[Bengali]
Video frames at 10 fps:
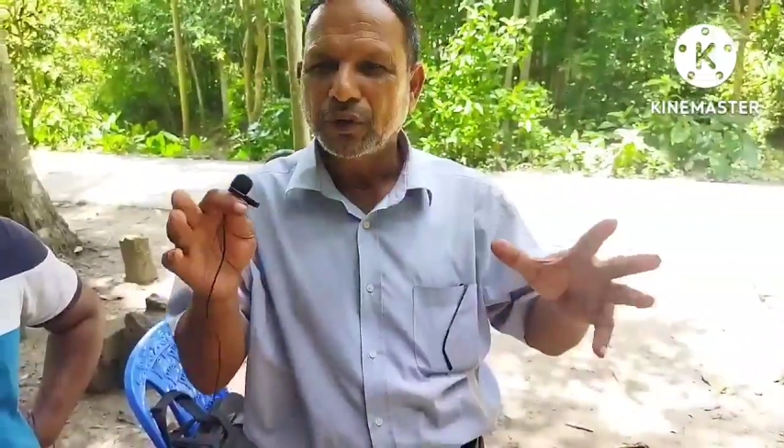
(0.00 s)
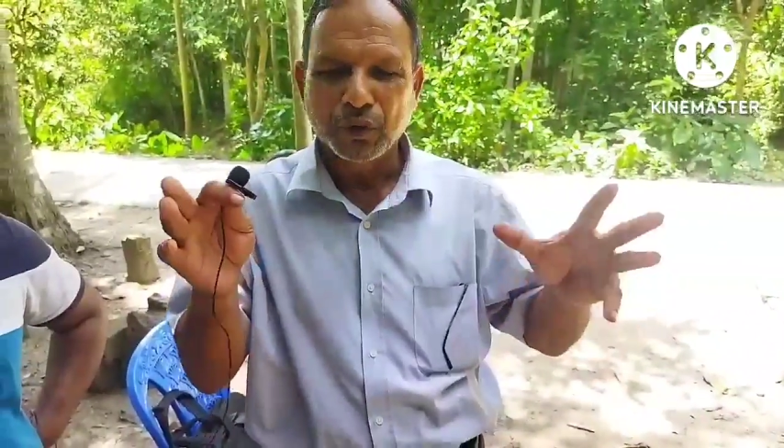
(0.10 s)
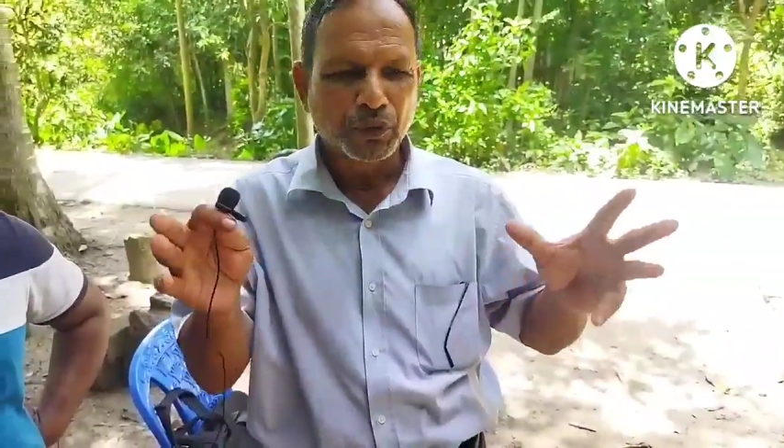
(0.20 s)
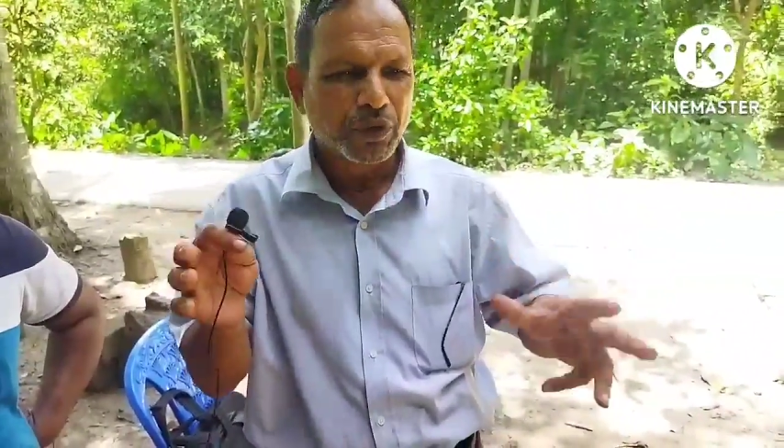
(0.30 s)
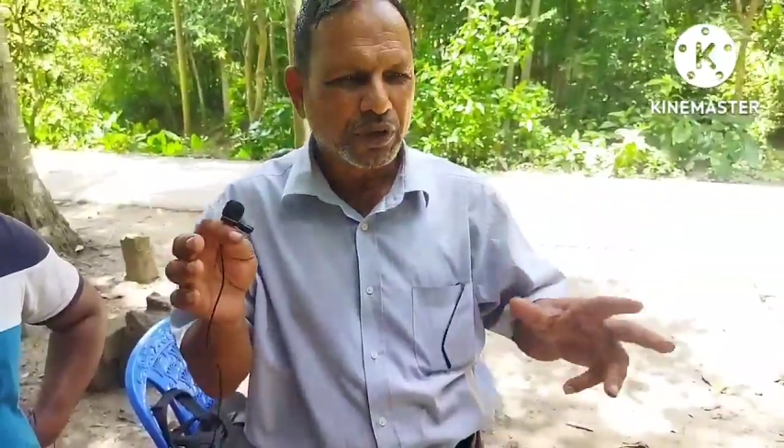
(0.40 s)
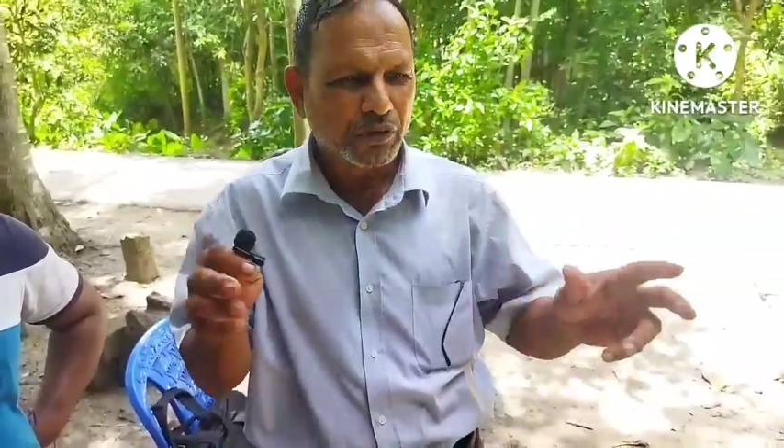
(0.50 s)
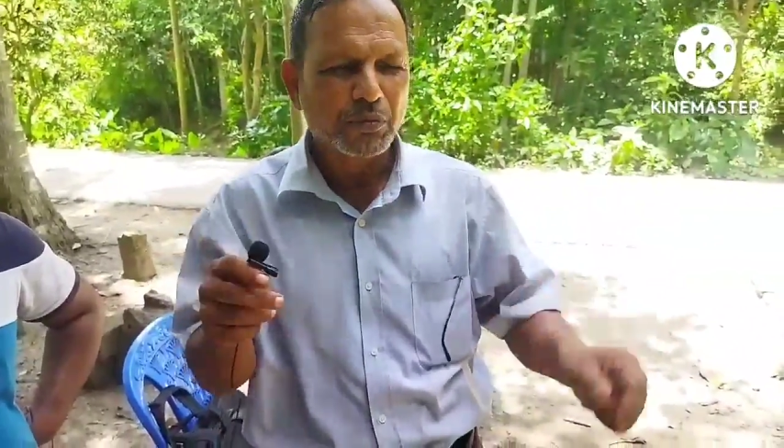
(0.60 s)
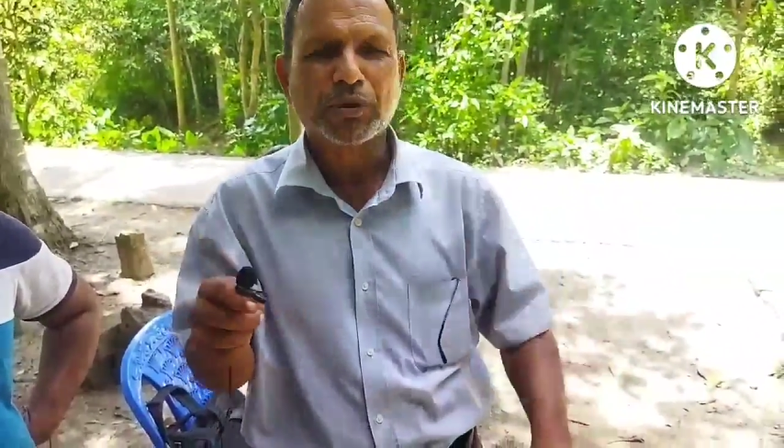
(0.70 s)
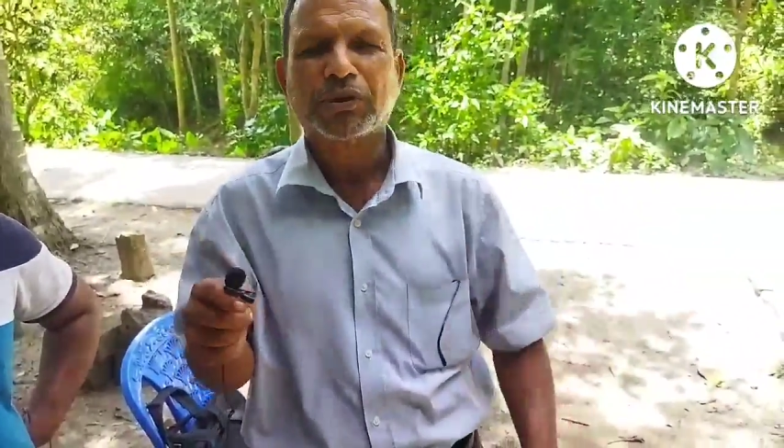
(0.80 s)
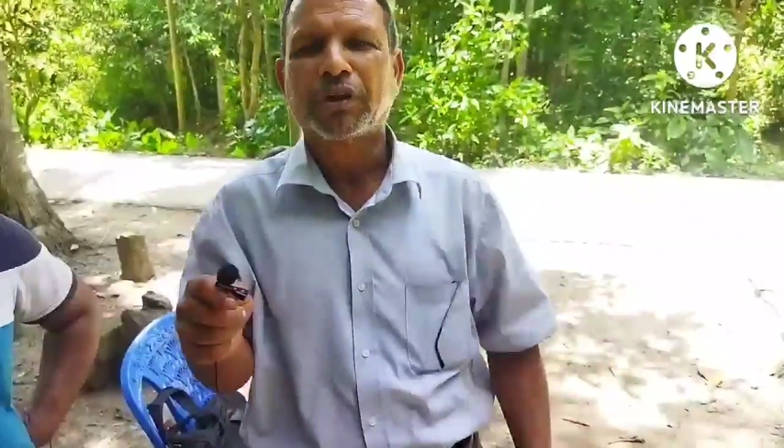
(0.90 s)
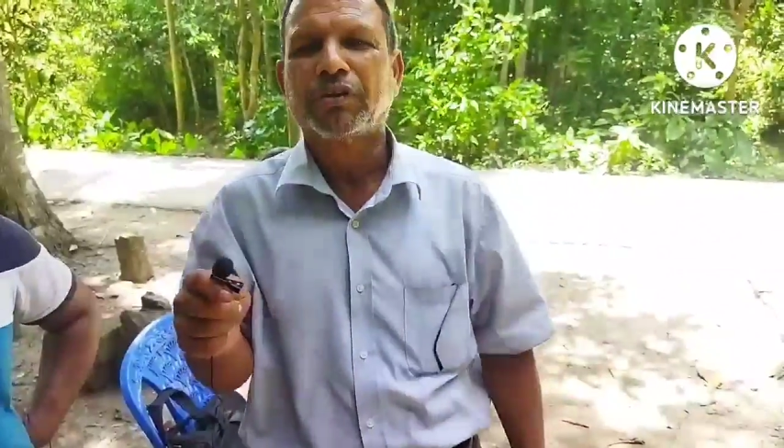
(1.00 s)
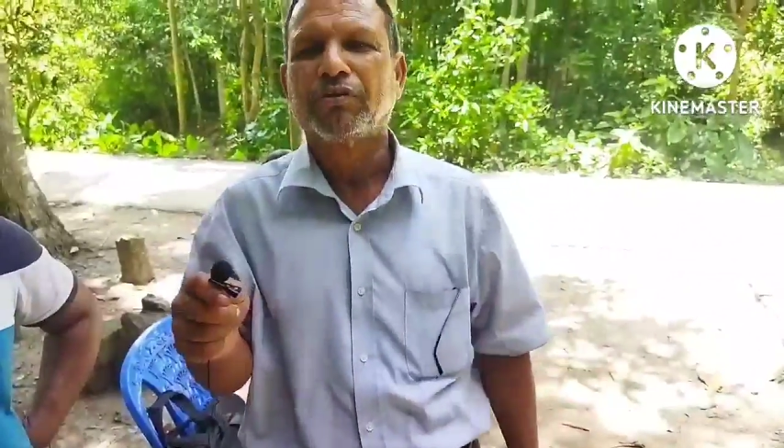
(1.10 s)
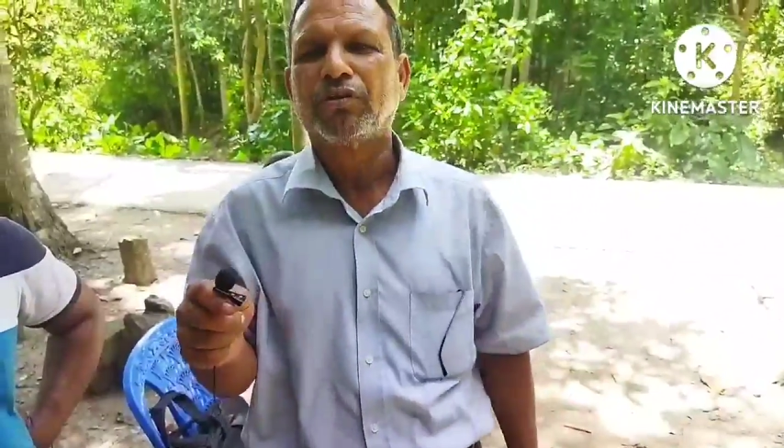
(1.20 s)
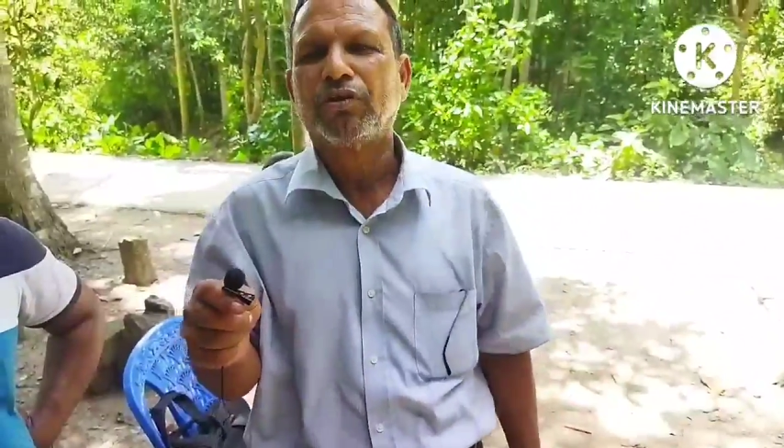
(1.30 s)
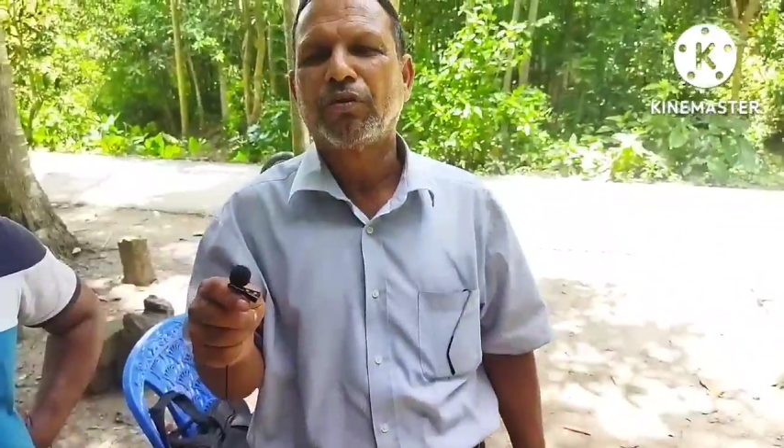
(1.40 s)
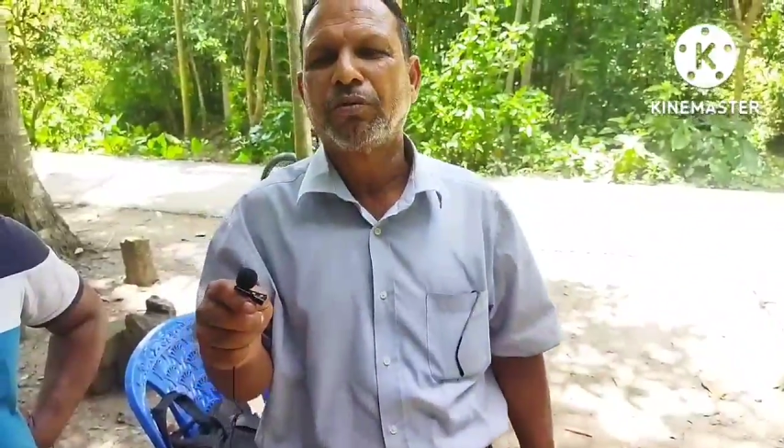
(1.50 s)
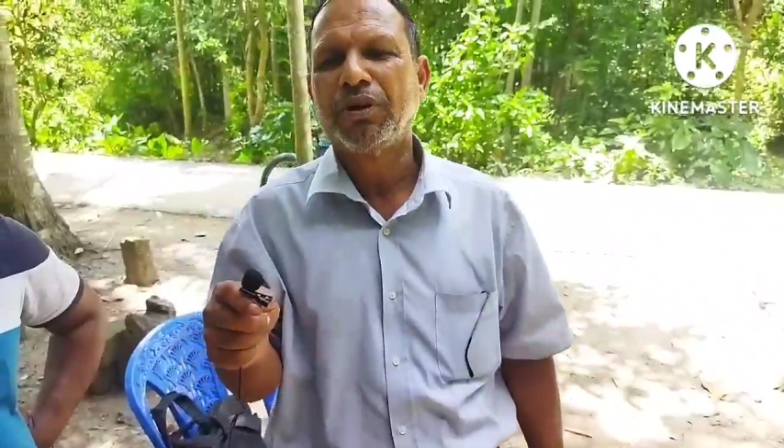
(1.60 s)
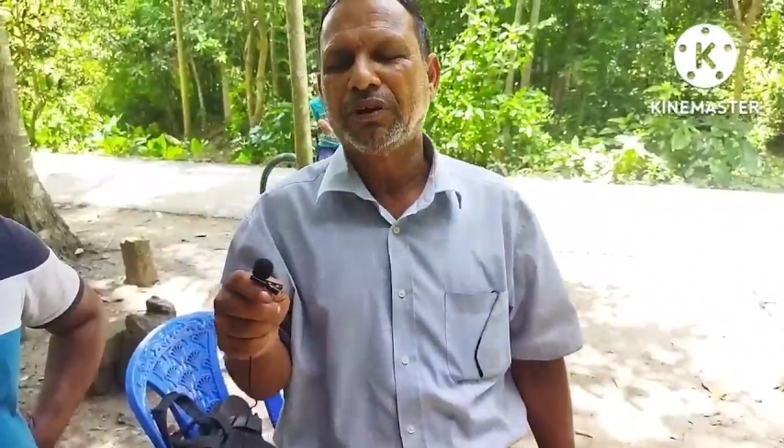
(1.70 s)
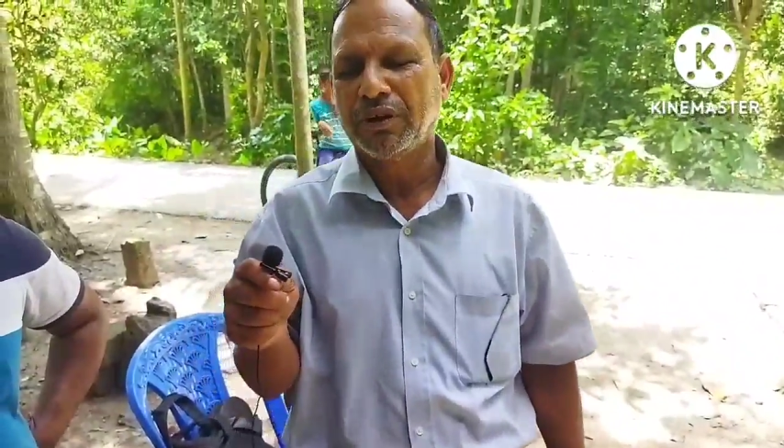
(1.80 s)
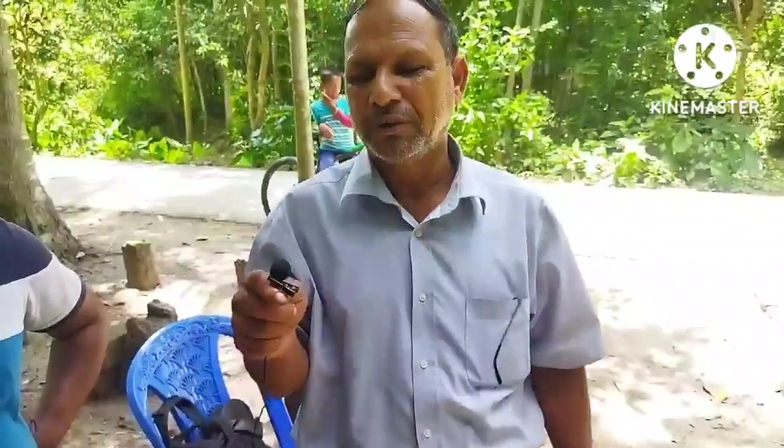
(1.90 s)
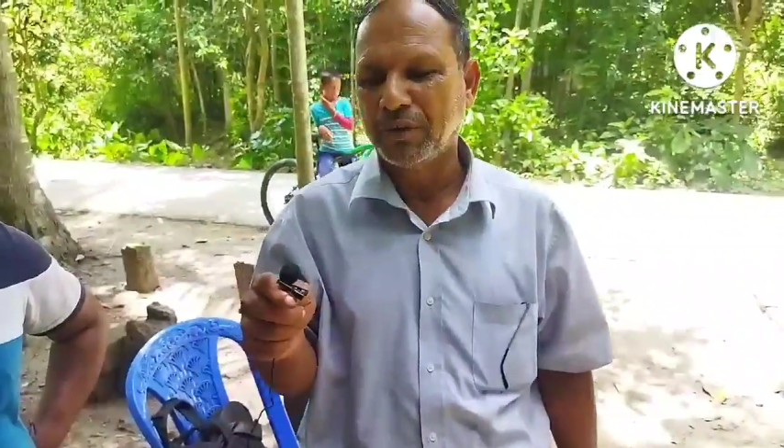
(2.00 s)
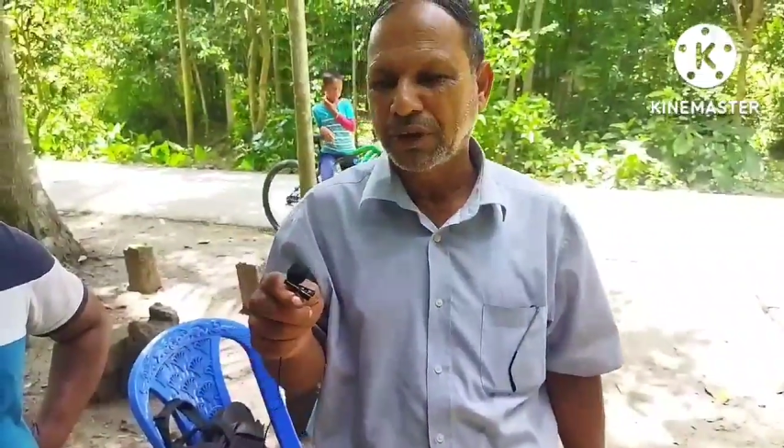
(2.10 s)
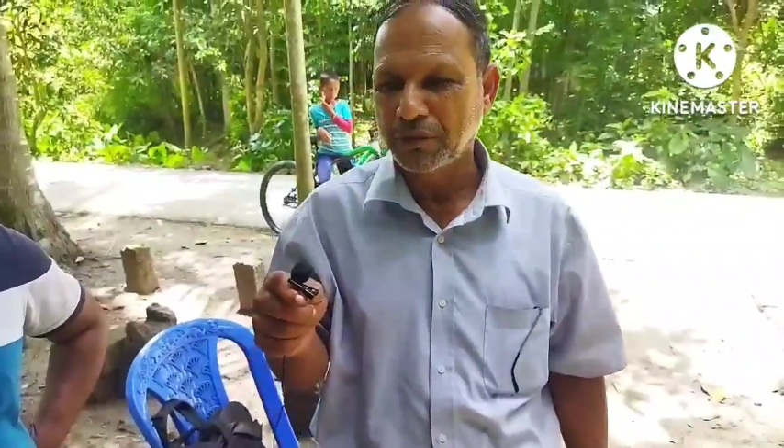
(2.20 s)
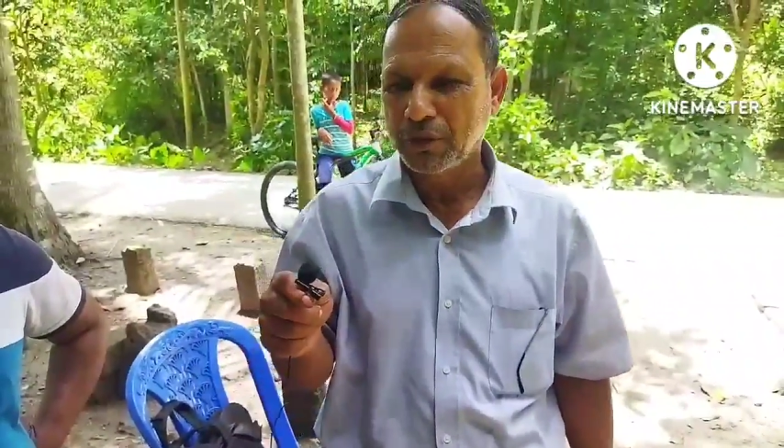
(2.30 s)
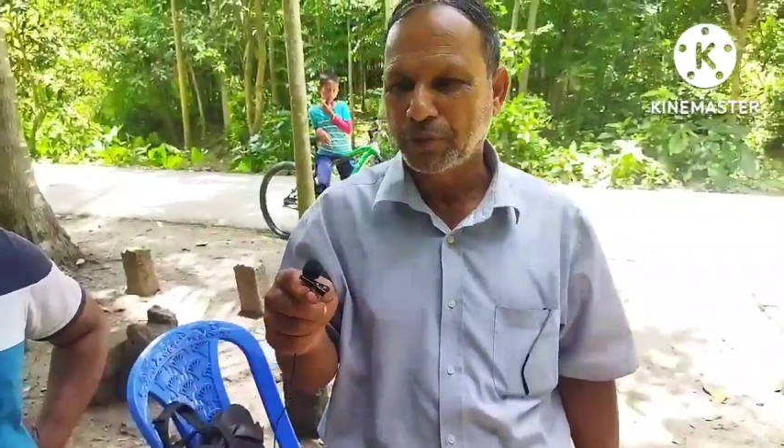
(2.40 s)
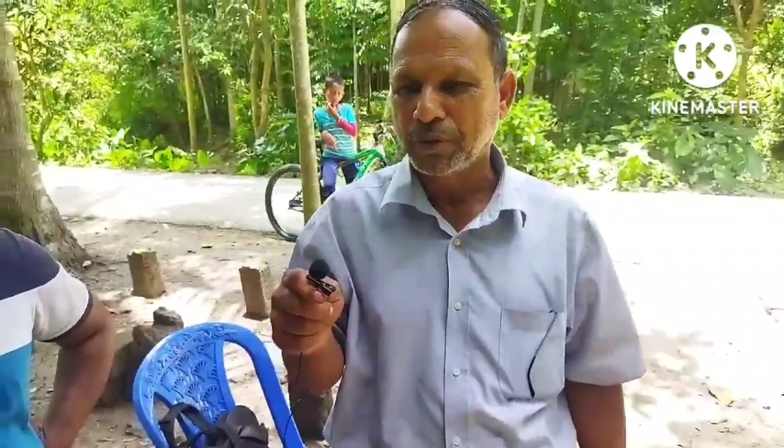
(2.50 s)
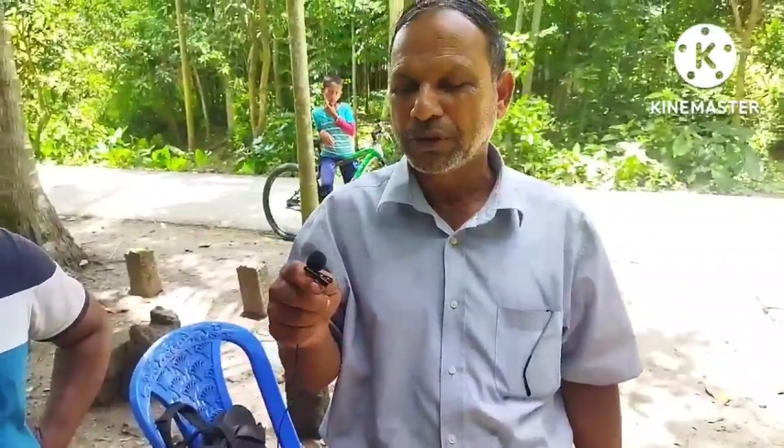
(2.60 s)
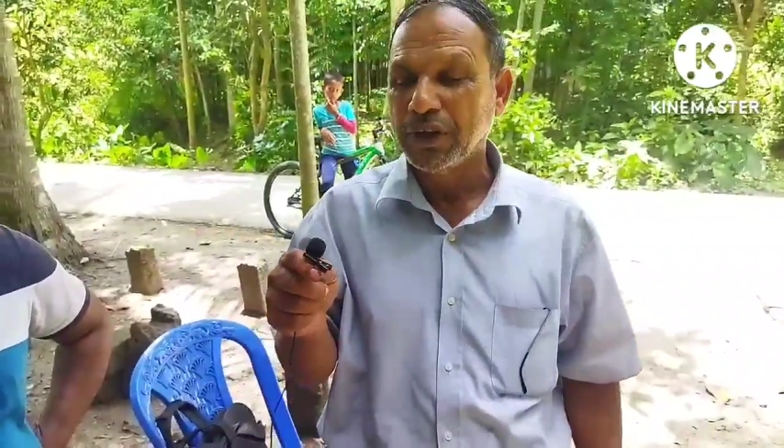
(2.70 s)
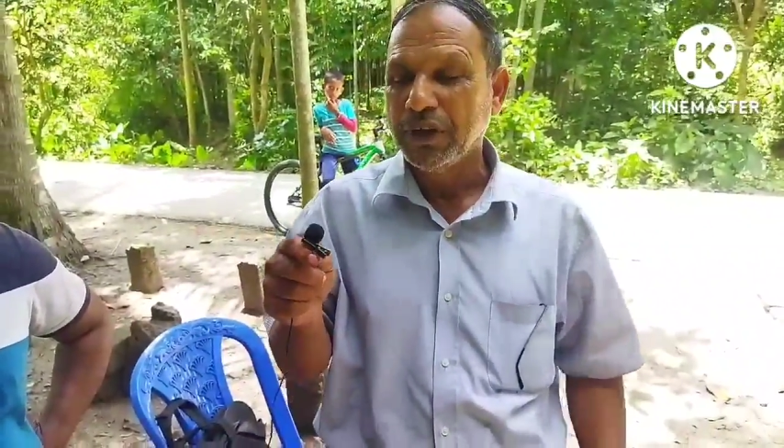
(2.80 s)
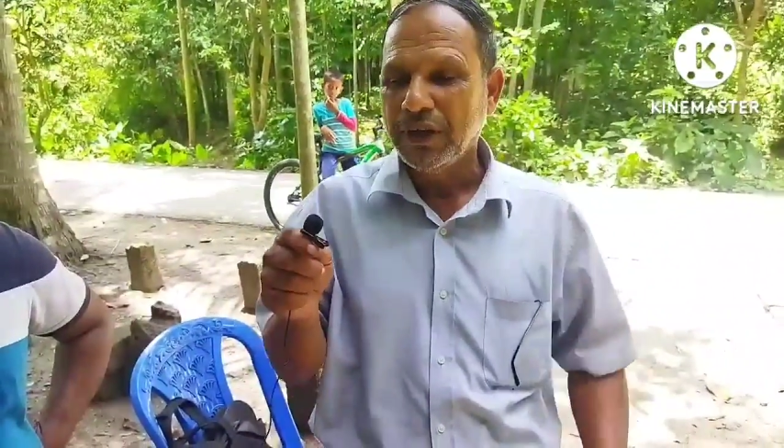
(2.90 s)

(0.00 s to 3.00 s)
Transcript: সুন্দর একটা কম্পোস্ট সার তৈরি হবে এর নাম টাই কম্পোস্ট